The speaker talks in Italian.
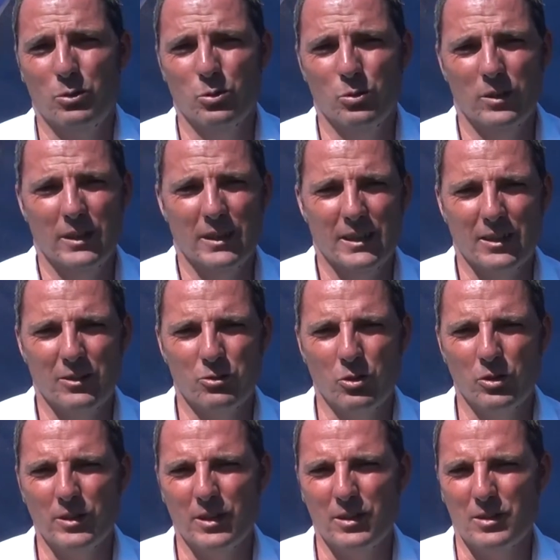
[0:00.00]
con le
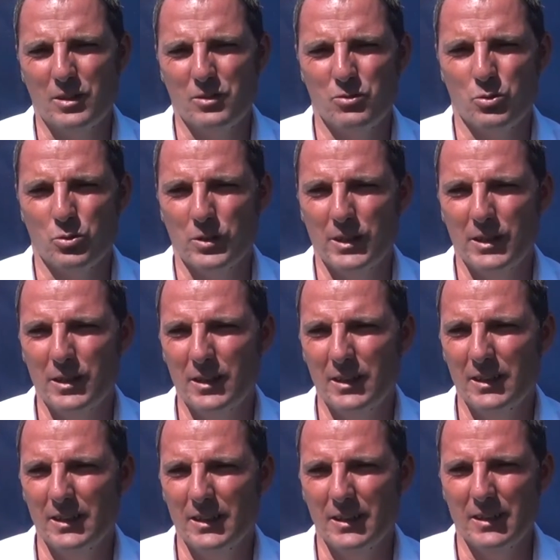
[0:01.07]
solite intenzioni
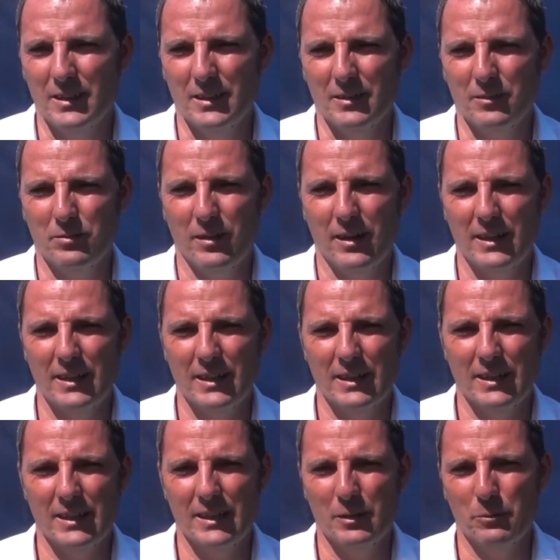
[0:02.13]
di
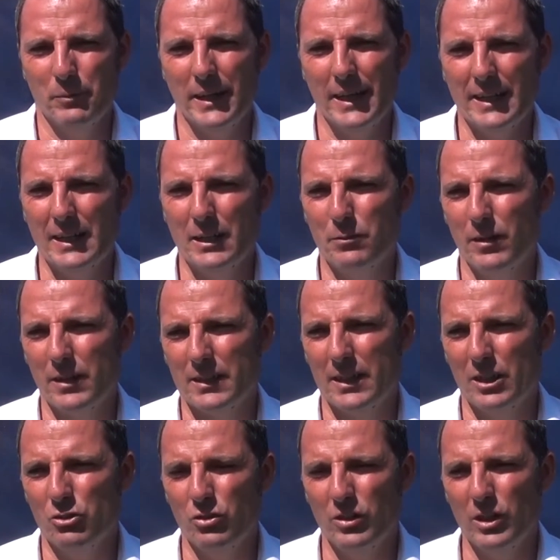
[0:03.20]
fare bene, di far
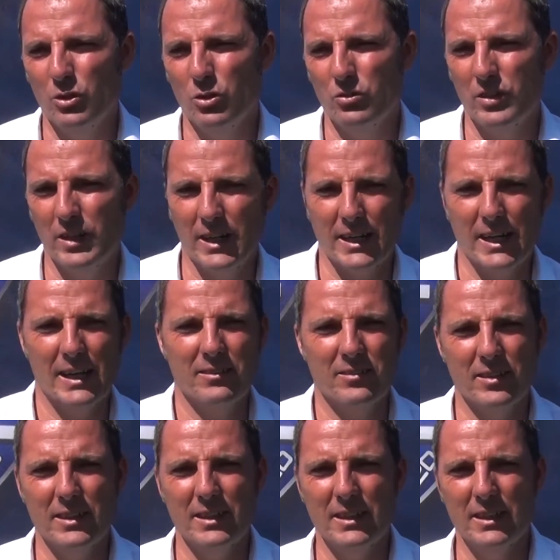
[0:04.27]
crescere i nostri
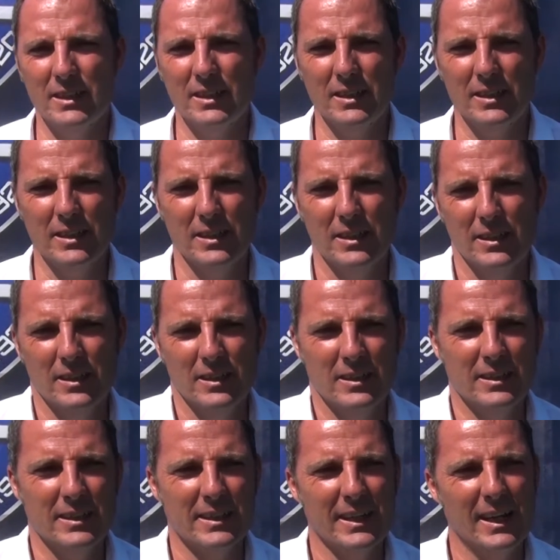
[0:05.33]
ragazzi, di,
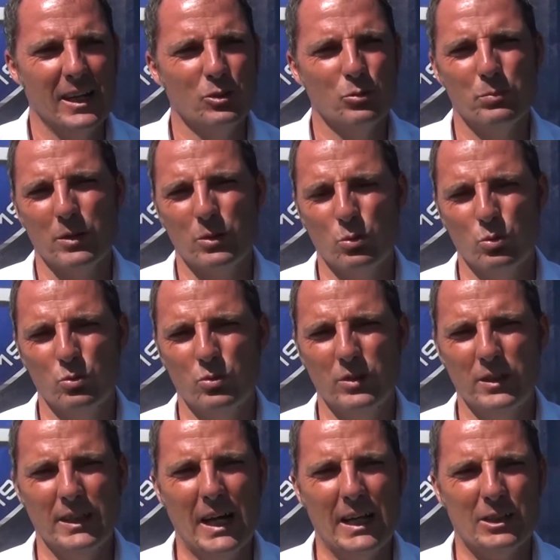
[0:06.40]
di creargli un percorso
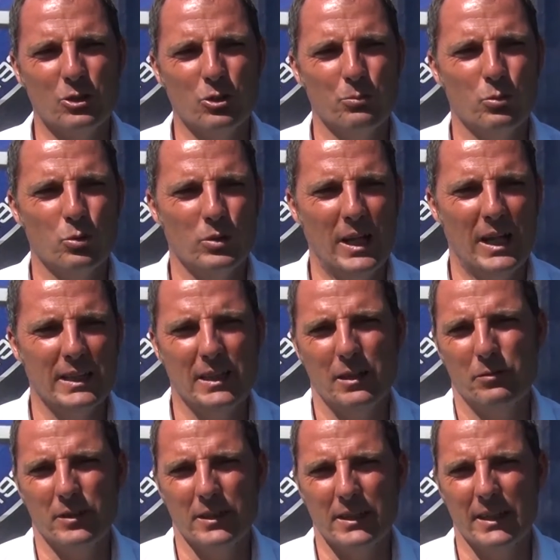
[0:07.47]
didattico importante
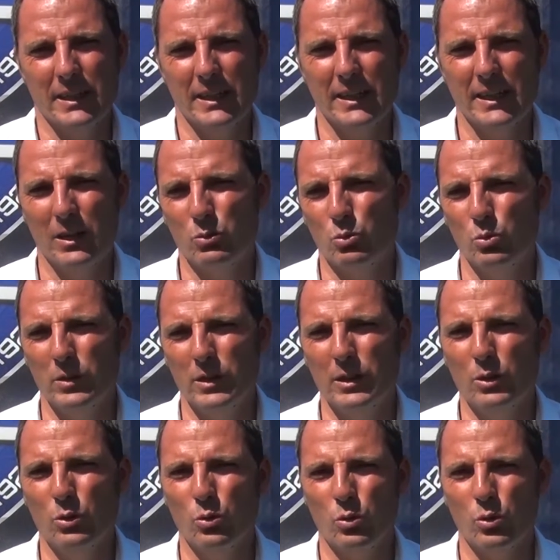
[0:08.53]
affinché alcuni di
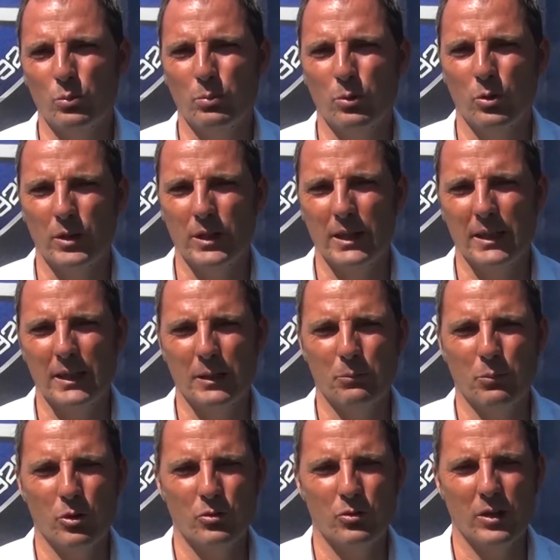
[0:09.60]
loro poi eh,
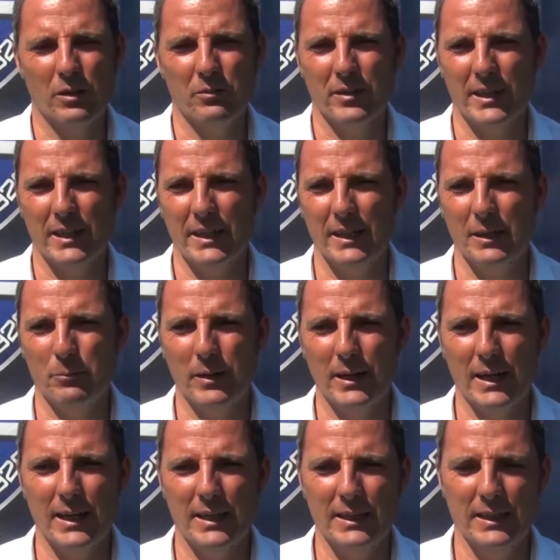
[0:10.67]
possano avere
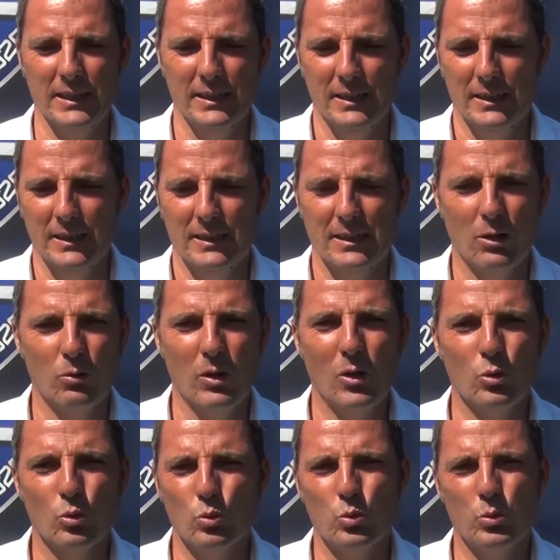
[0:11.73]
magari tra un
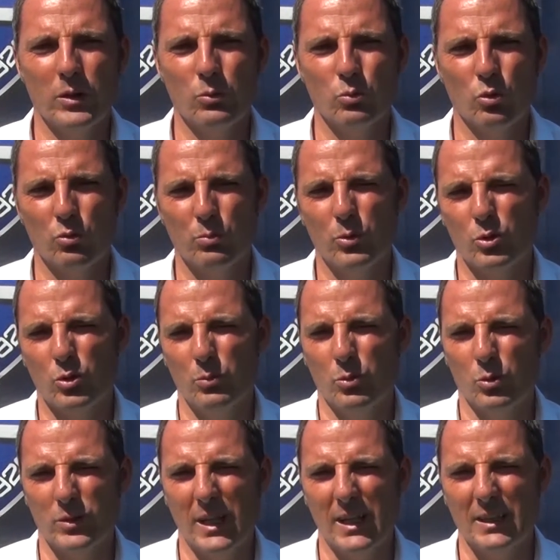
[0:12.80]
anno o due uno sbocco
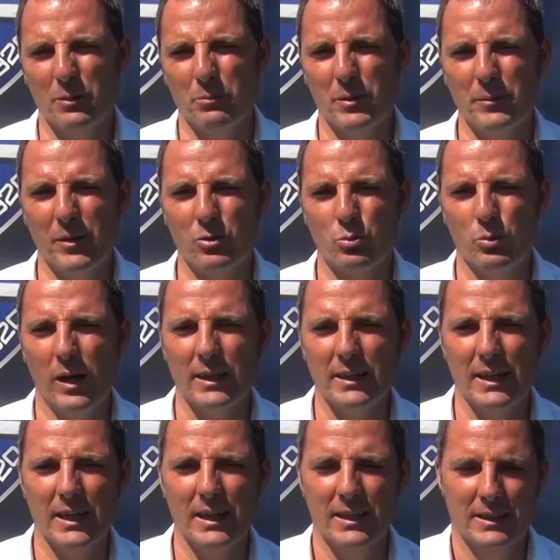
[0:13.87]
importante in prima
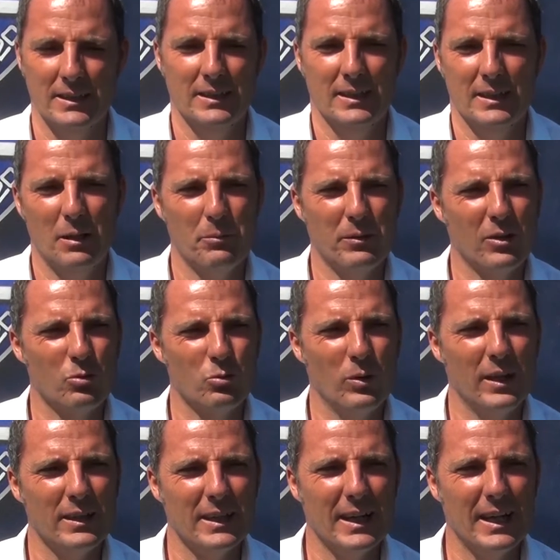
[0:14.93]
squadra. La prima
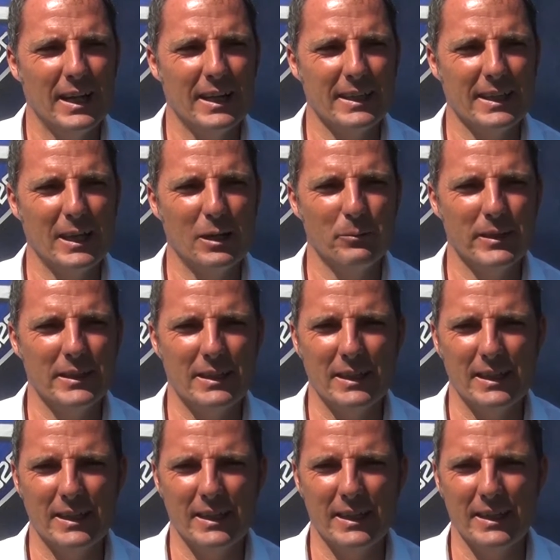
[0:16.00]
squadra
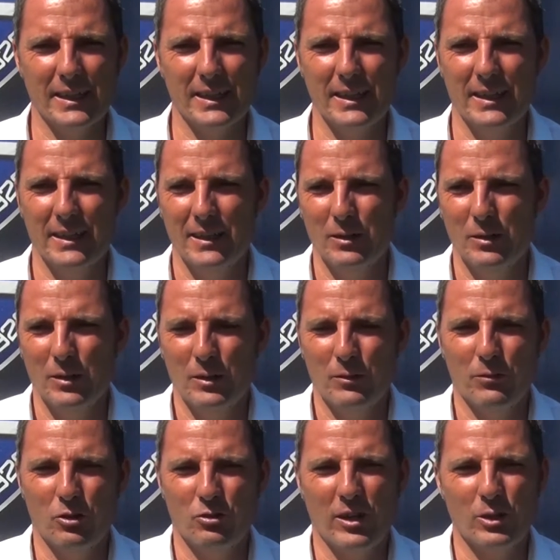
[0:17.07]
chiaramente
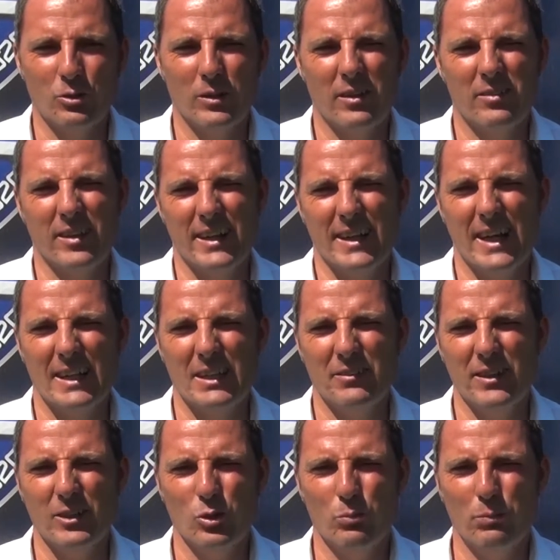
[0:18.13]
facendo la Serie A
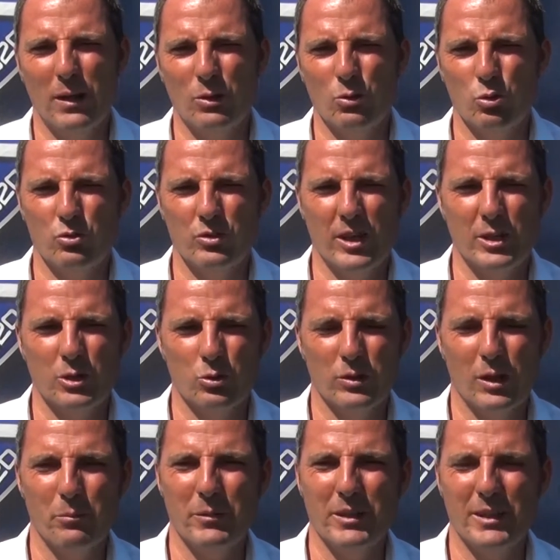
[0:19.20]
diventa un palcoscenico
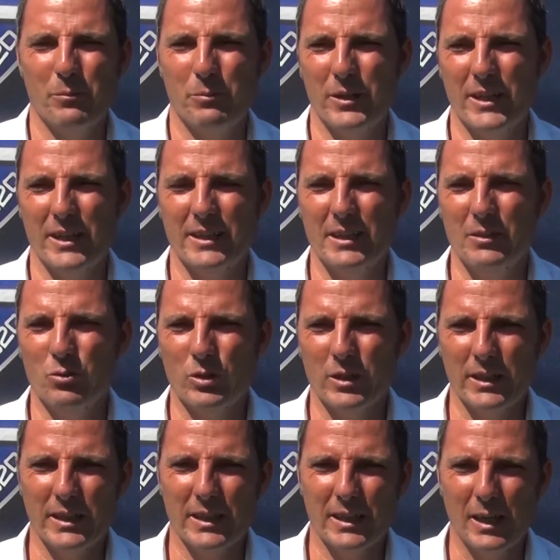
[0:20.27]
talmente impegnativo
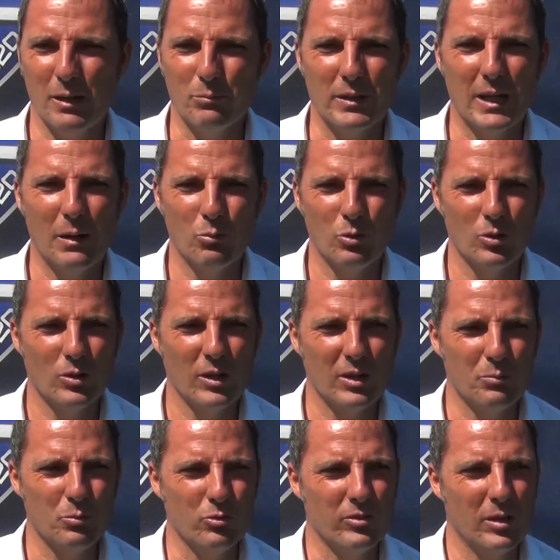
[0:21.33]
che abbiamo la
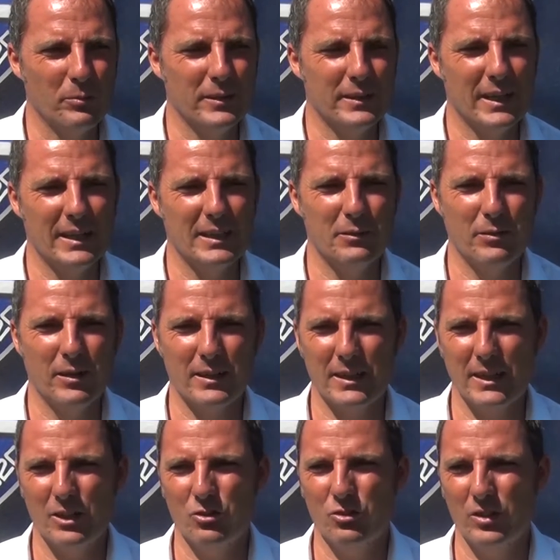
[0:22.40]
responsabilità di far
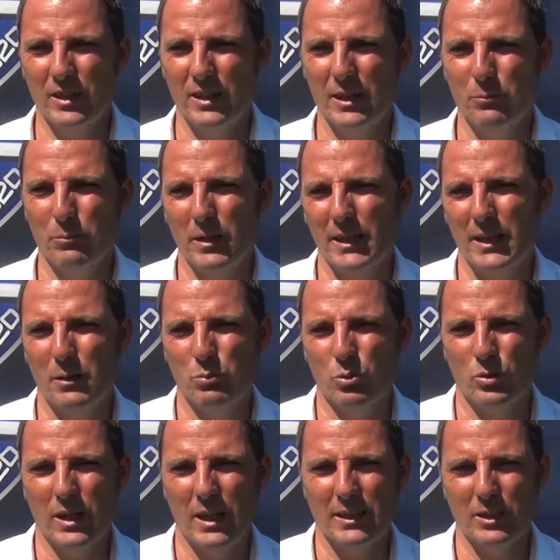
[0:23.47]
crescere in maniera
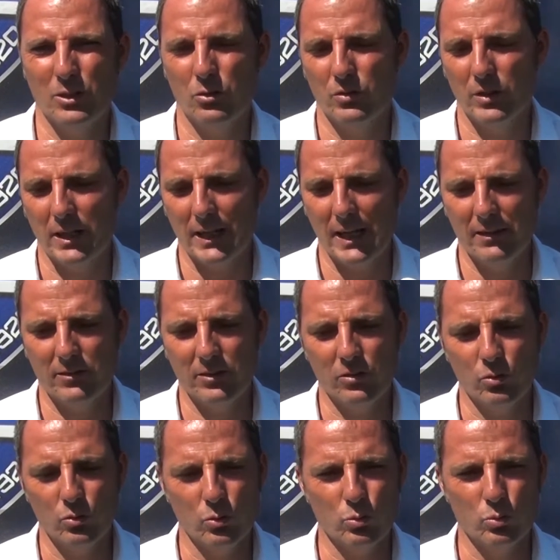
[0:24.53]
importante i nostri ragazzi
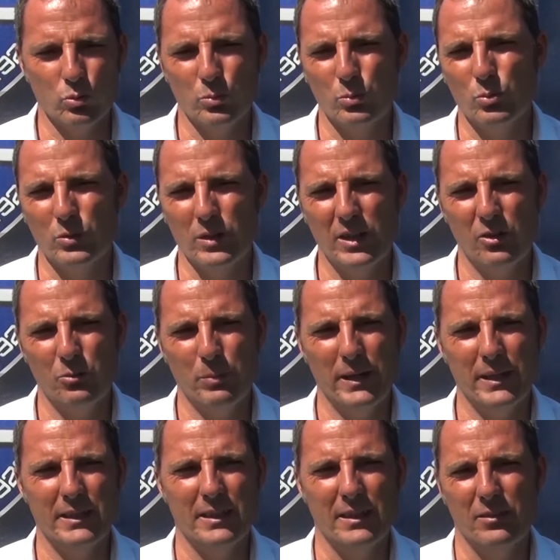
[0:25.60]
sotto tutto, tutti gli
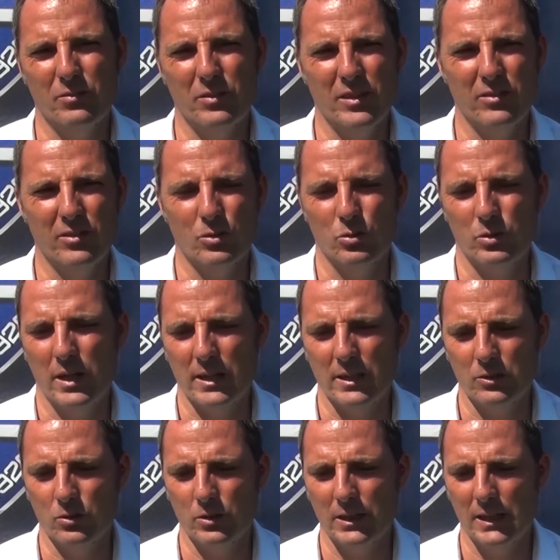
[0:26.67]
aspetti, fisico,
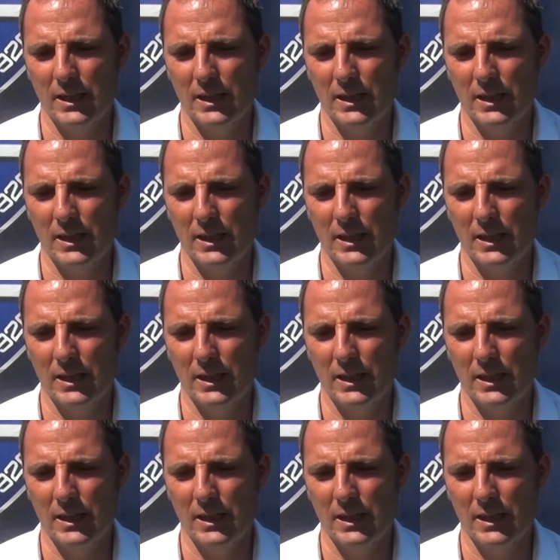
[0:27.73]
tecnico,